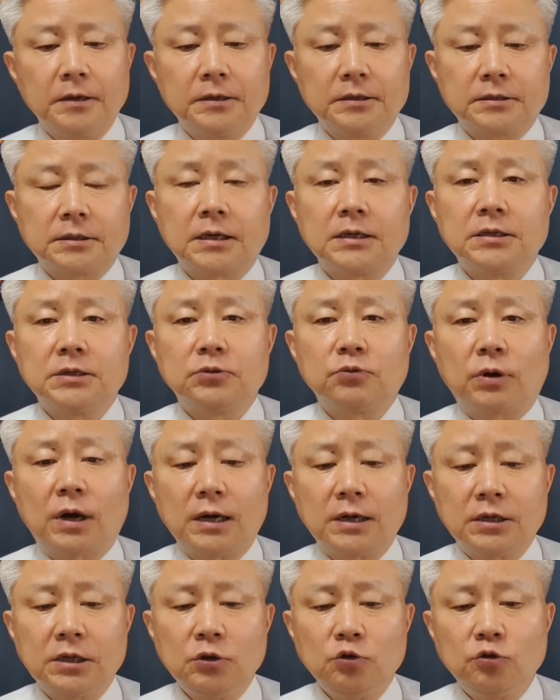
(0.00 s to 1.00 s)
자, 이
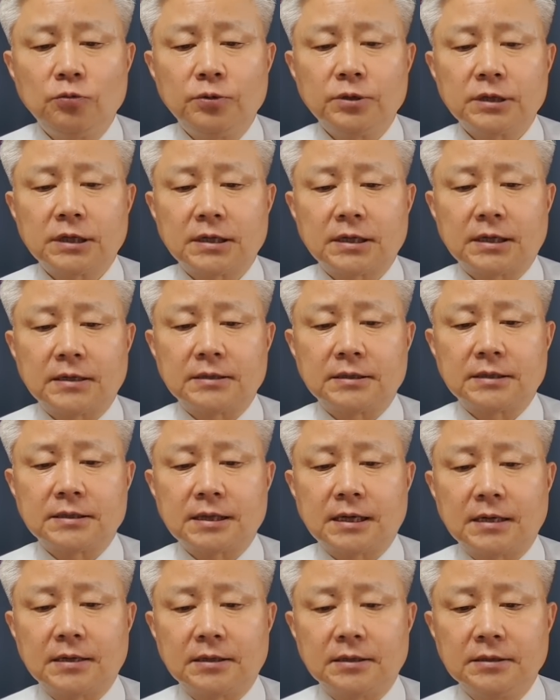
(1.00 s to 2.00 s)
황희 후보자
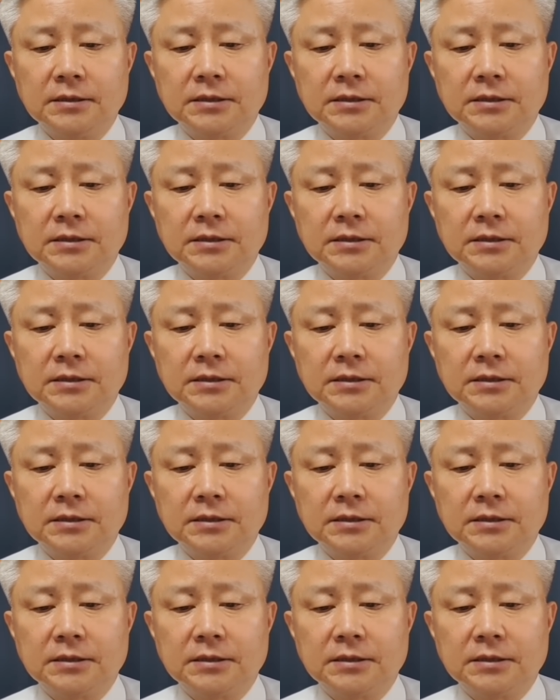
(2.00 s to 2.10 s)
재산은